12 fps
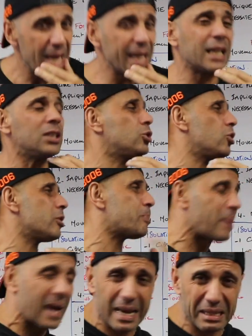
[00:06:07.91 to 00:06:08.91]
Et Qaddour
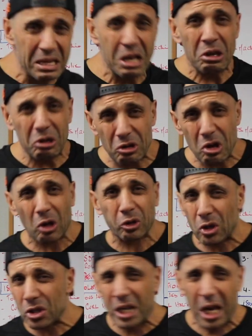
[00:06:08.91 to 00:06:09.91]
passe 1 heure,
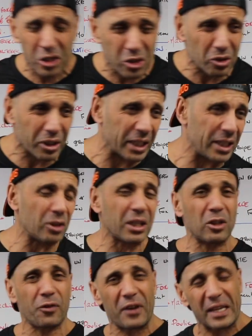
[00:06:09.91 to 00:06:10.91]
deux heures à s'entraîner en
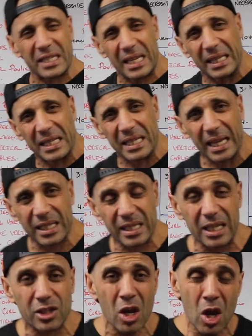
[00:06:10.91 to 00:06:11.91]
train de faire cet
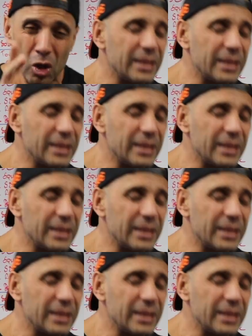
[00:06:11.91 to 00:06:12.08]
exercice